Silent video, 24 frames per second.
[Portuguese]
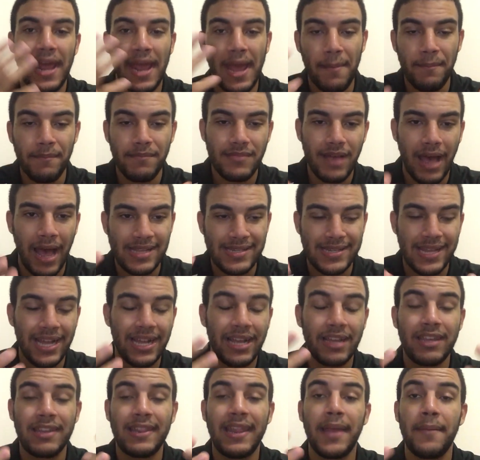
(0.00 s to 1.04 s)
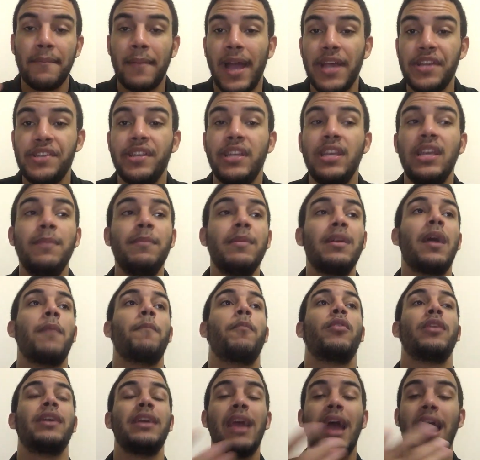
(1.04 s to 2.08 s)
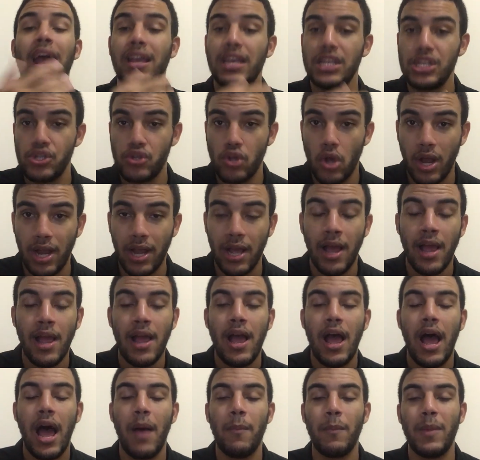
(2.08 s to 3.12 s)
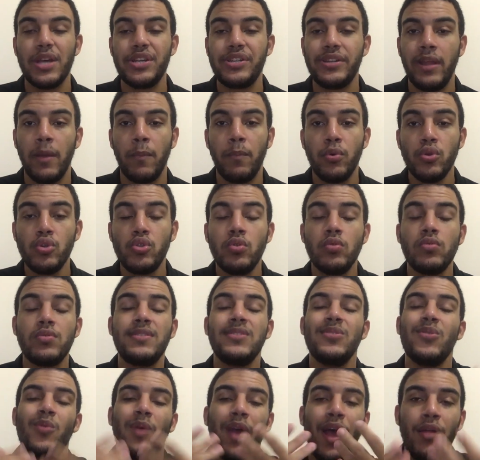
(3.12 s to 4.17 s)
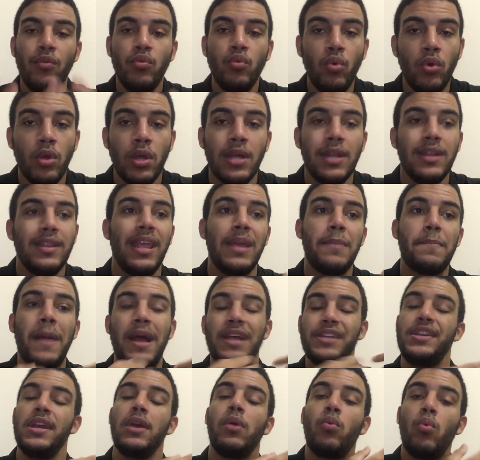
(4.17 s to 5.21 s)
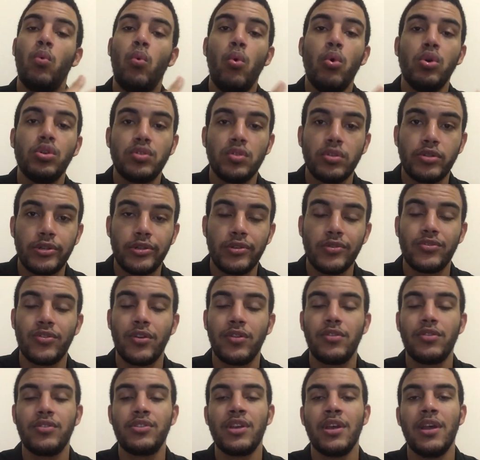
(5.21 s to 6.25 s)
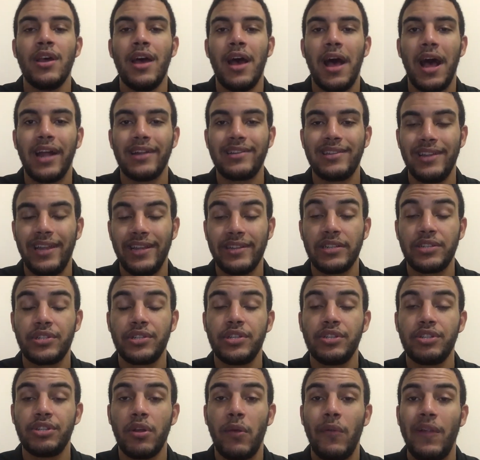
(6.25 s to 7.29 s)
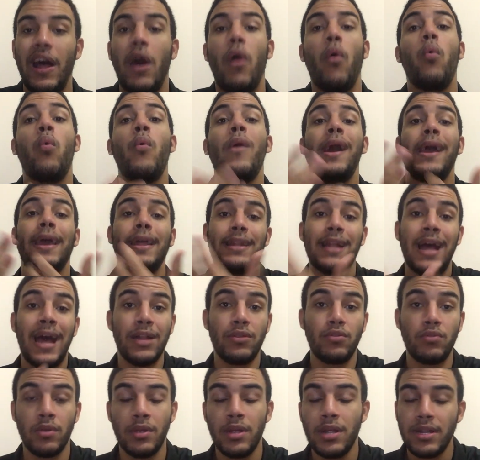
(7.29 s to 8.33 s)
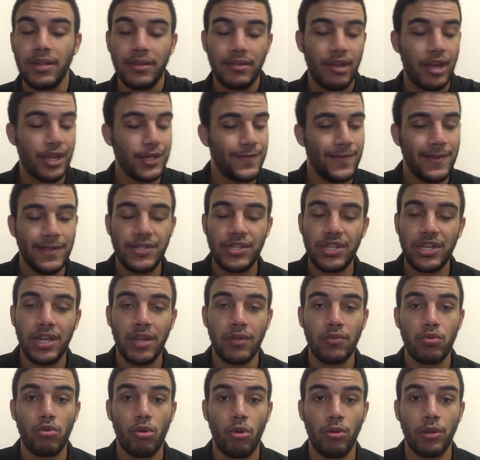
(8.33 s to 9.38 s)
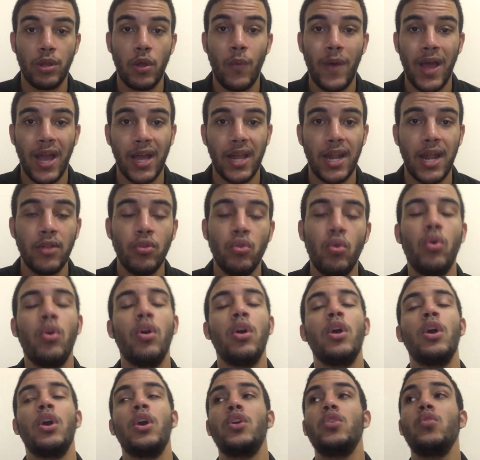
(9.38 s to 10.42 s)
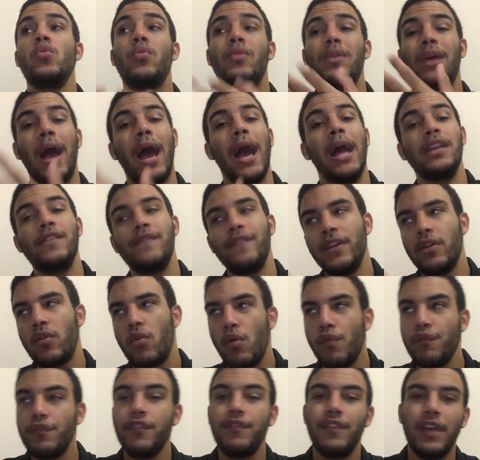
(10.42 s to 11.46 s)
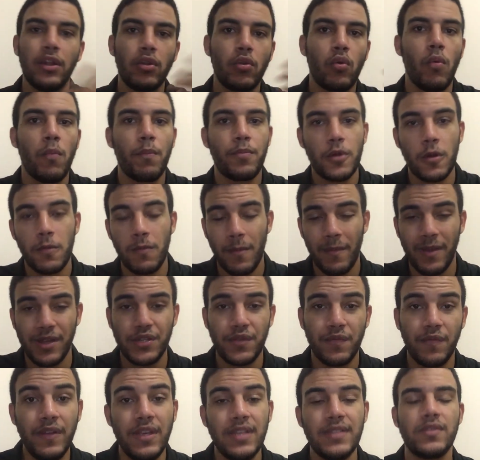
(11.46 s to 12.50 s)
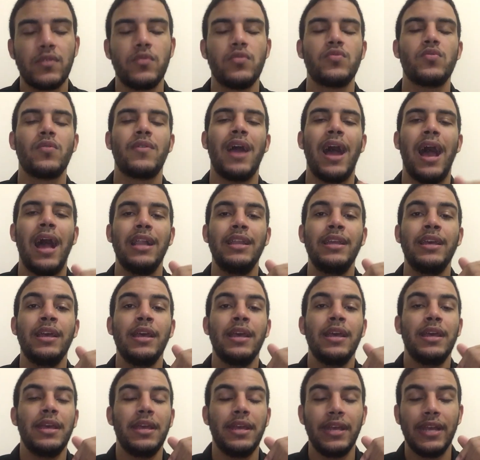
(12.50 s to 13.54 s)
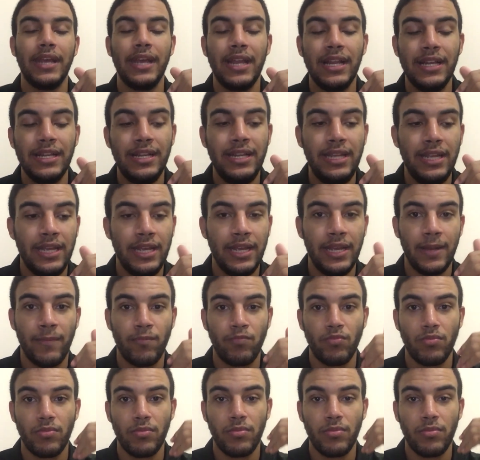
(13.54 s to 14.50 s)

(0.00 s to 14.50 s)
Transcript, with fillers: é a zaga que tem mais química, porque é a que joga há mais tempo juntos e o Canu tem mais recursos que os outros atletas que estão lá. O Juan Renato, nas vezes que entrou, não agradou, e o Carly vem convivendo com problemas físicos. O Carly, ele